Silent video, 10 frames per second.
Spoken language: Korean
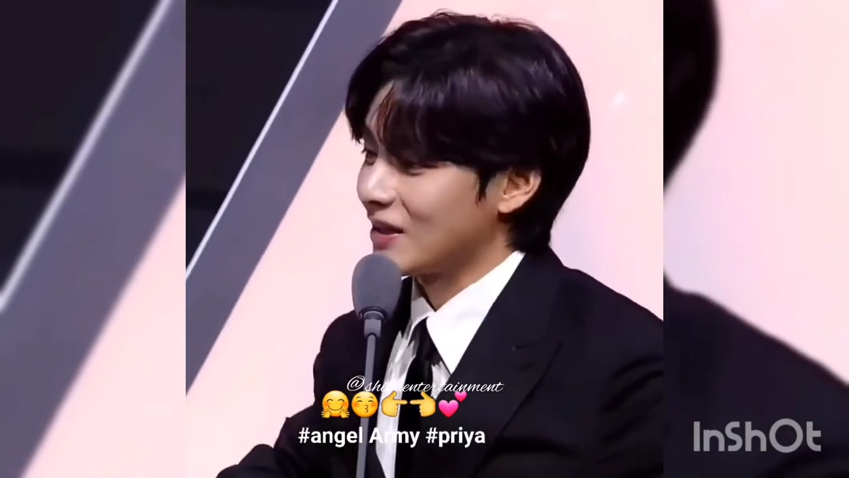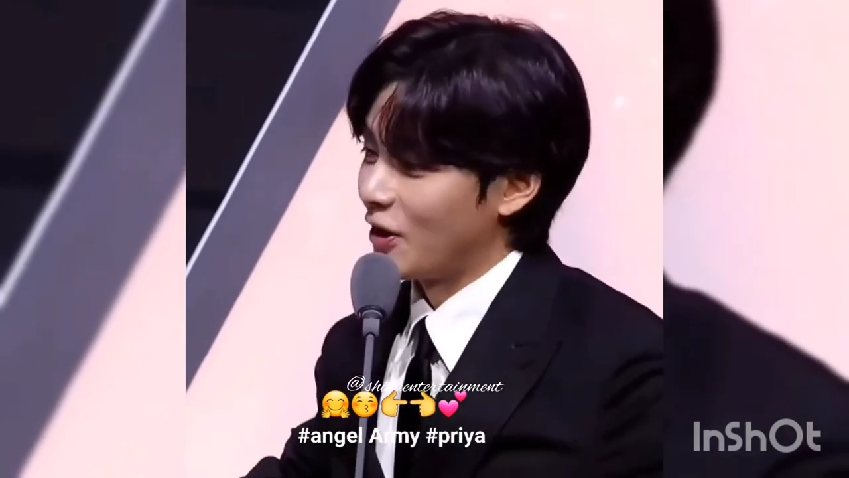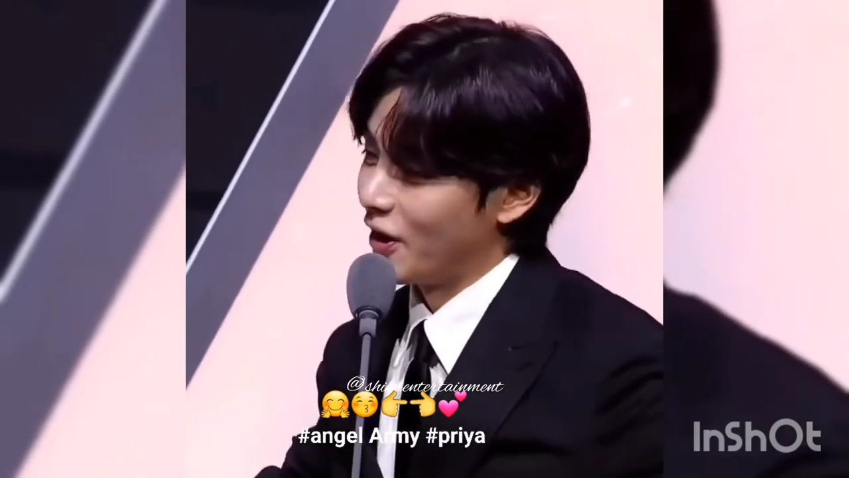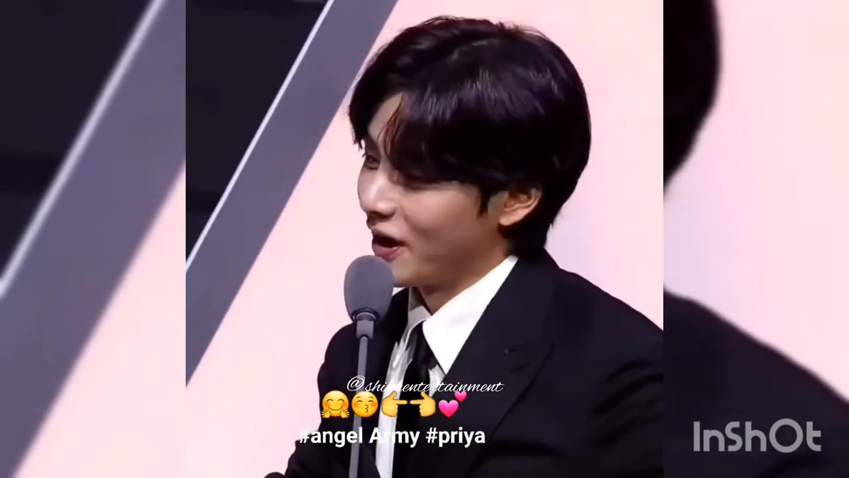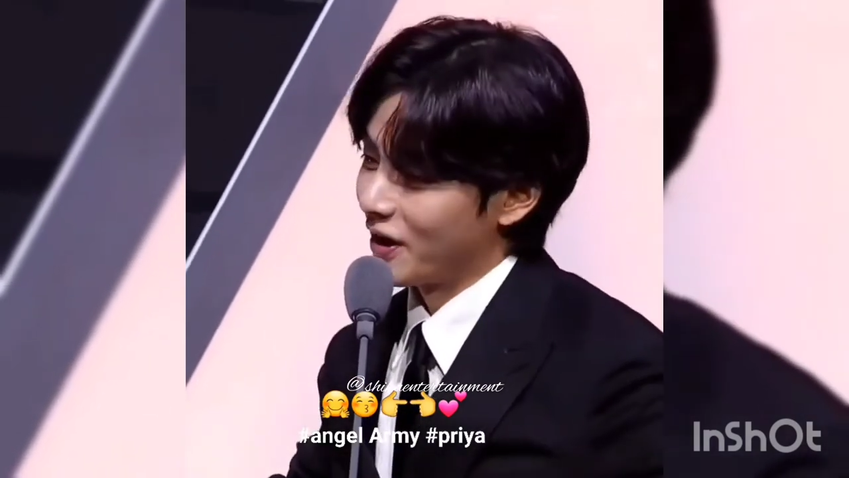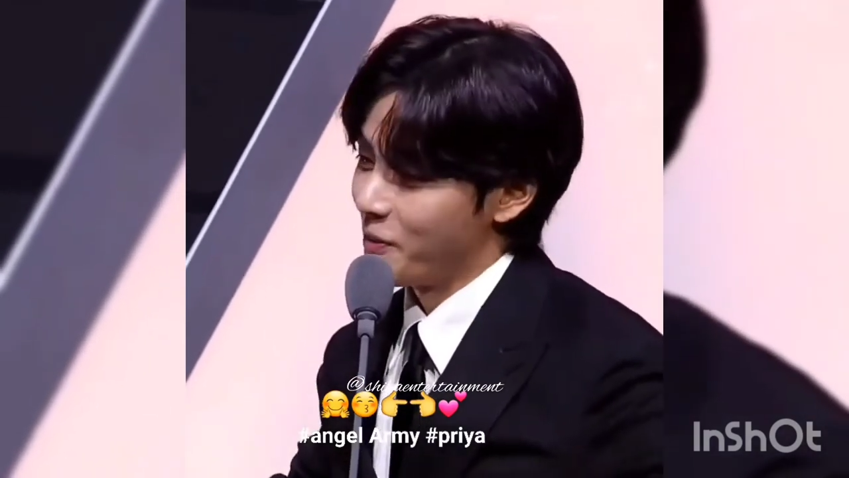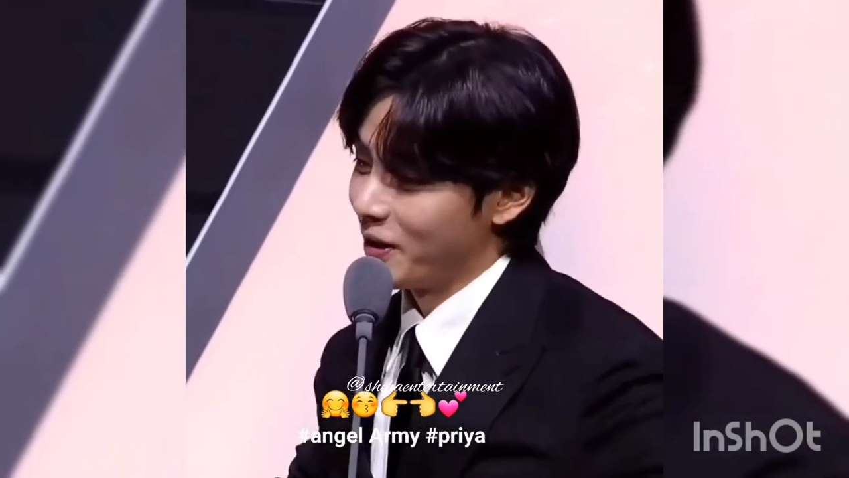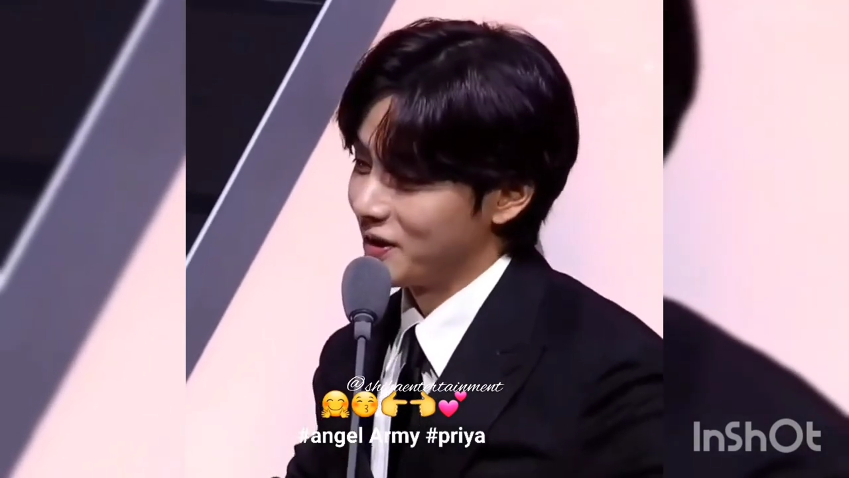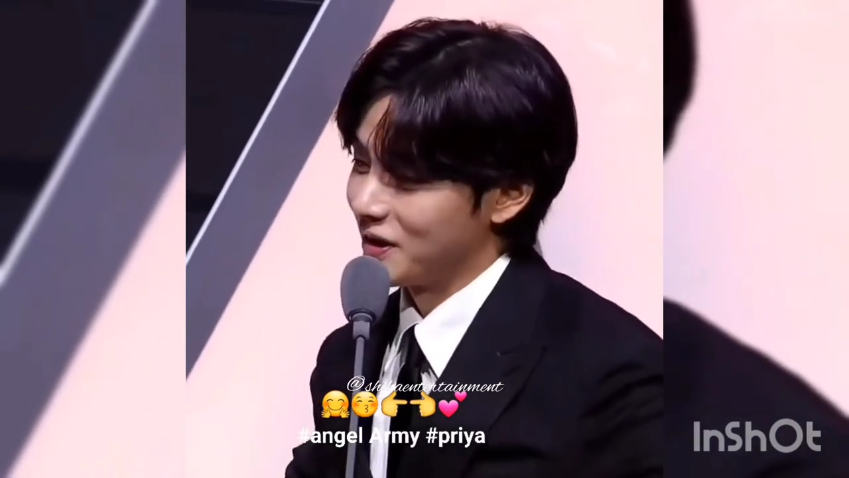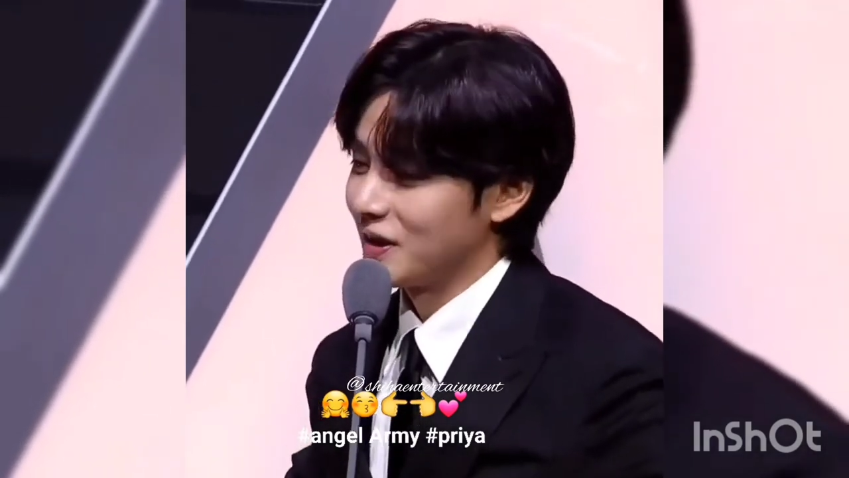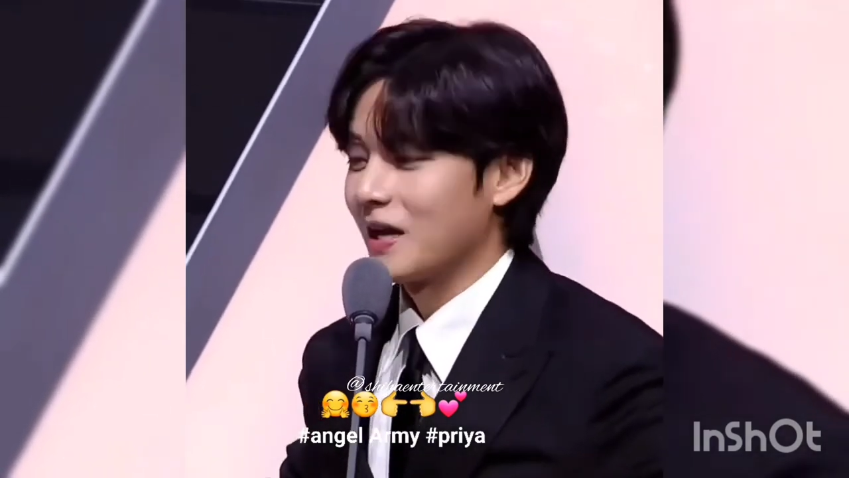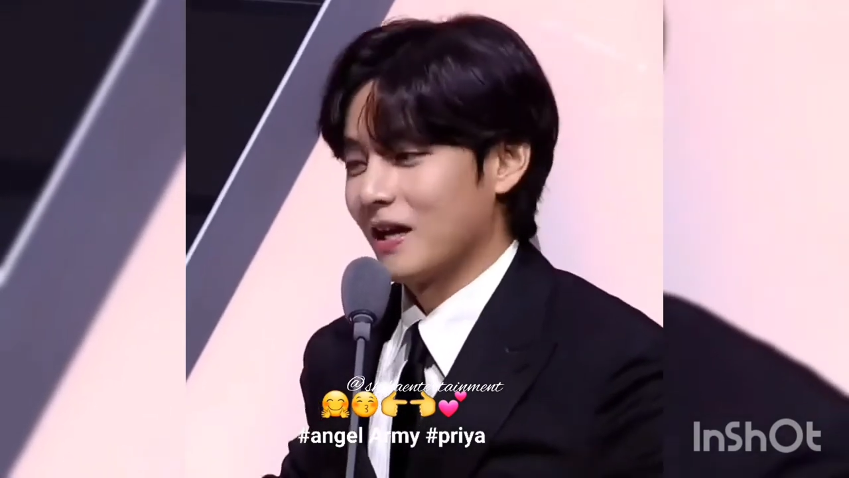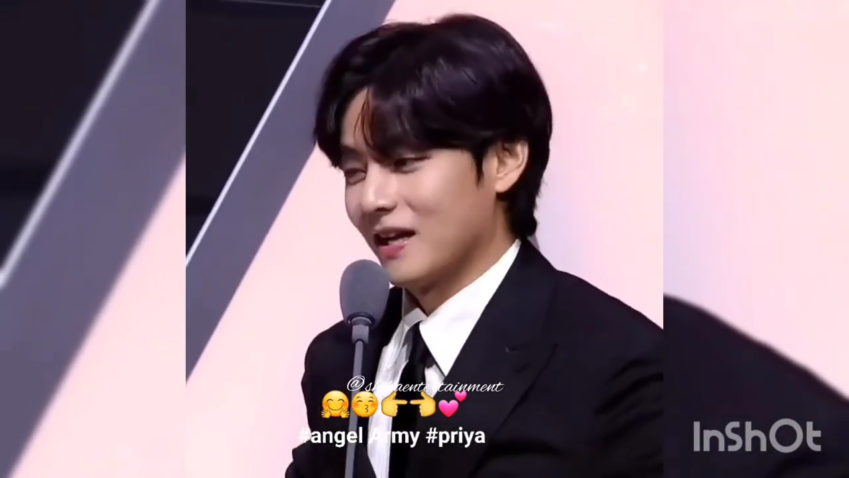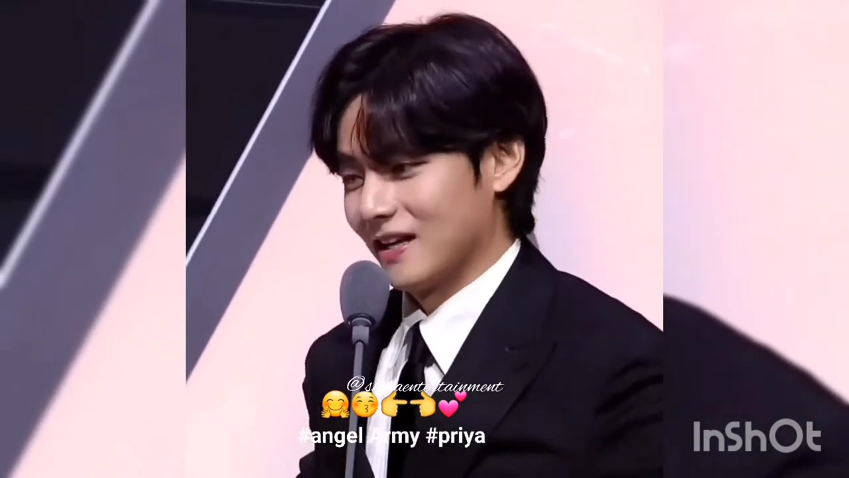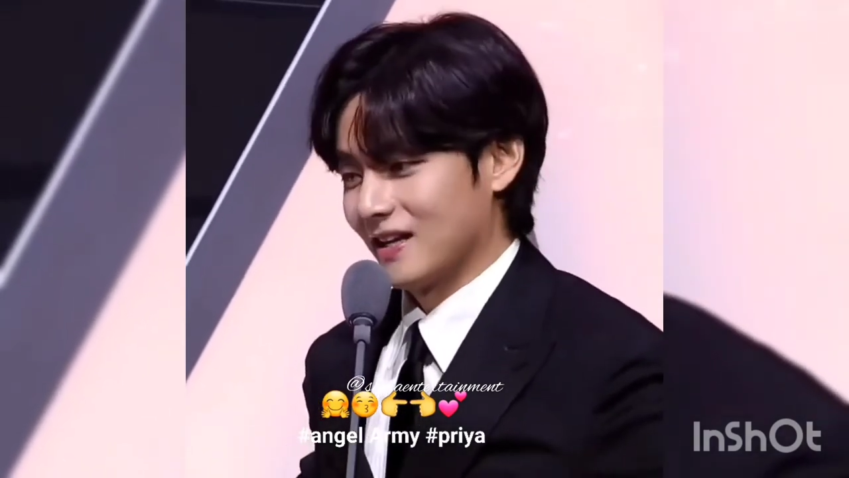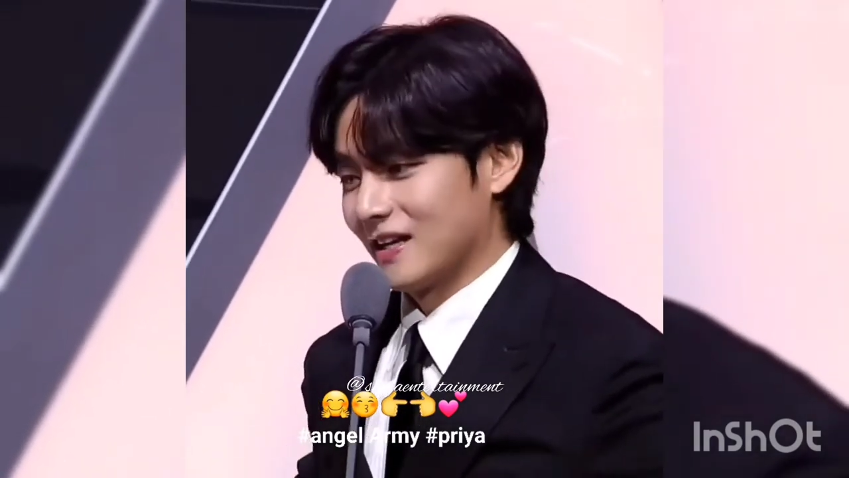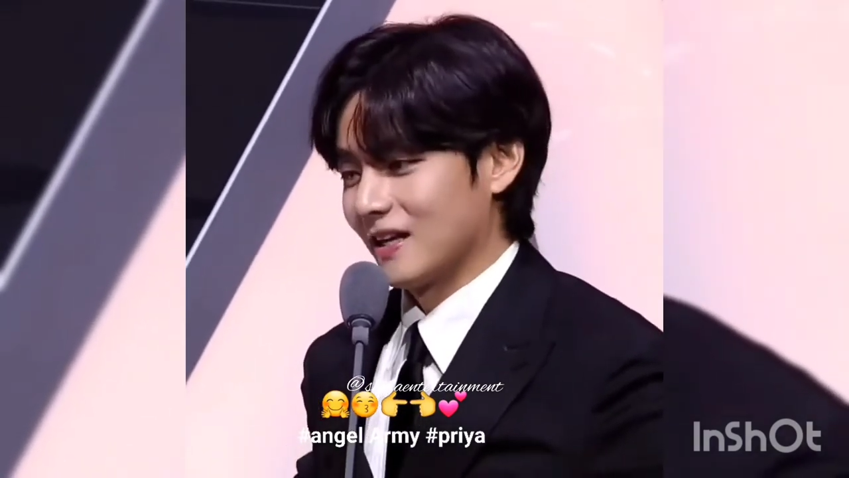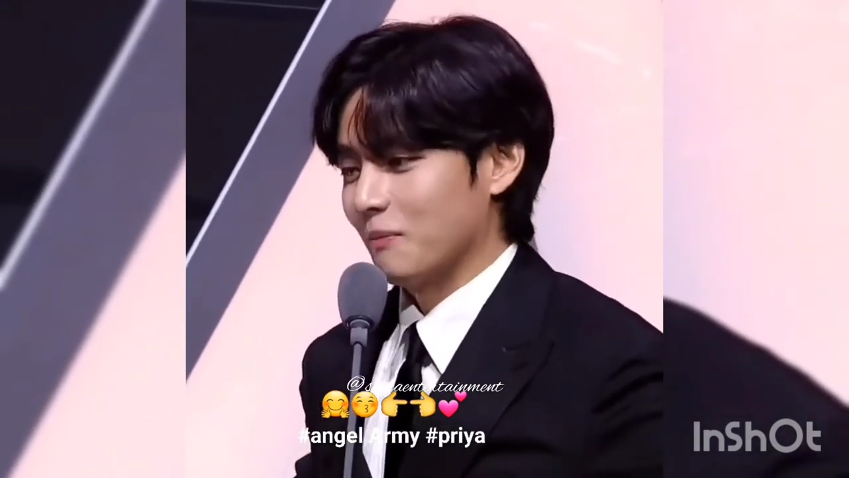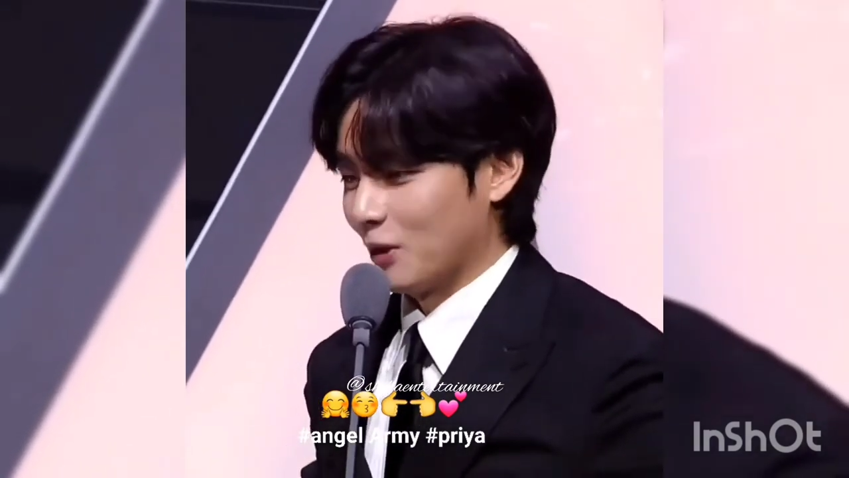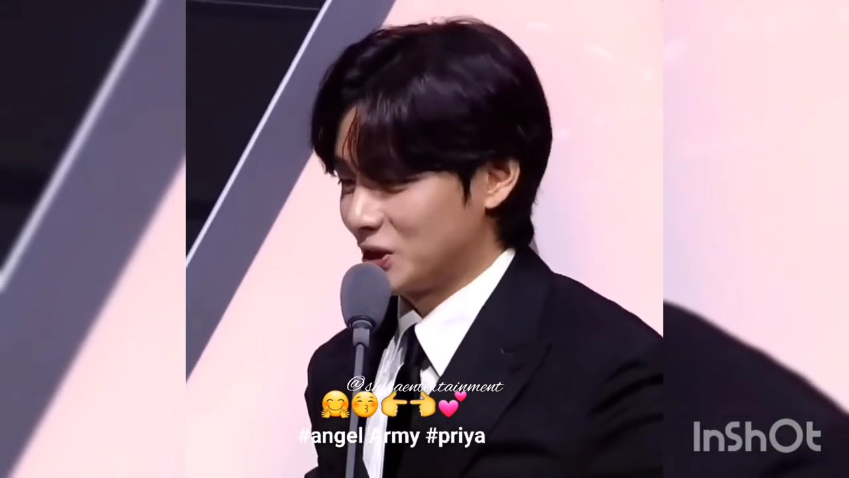거에 걸맞는
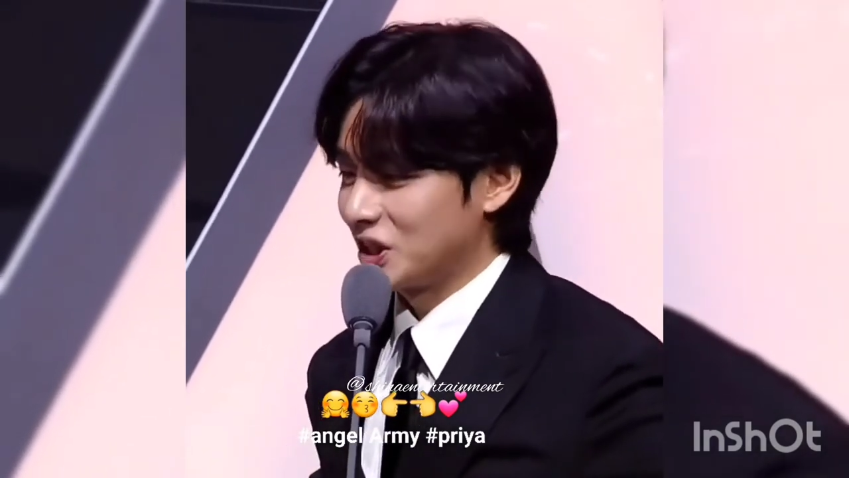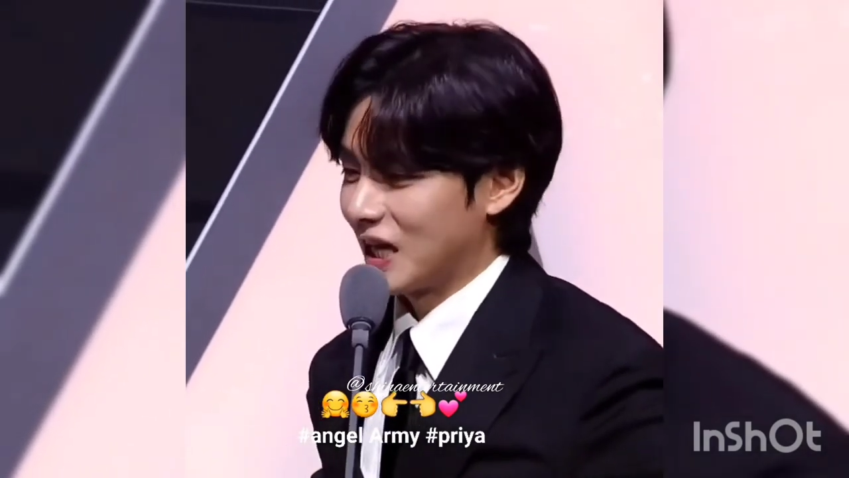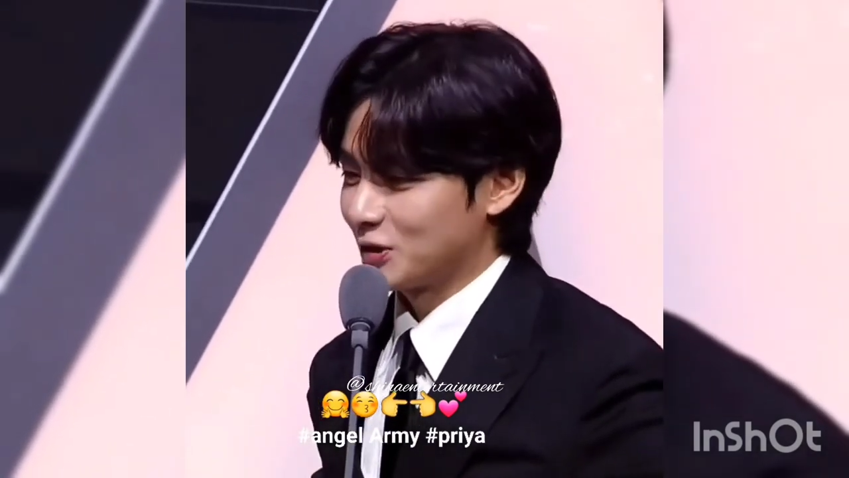멋진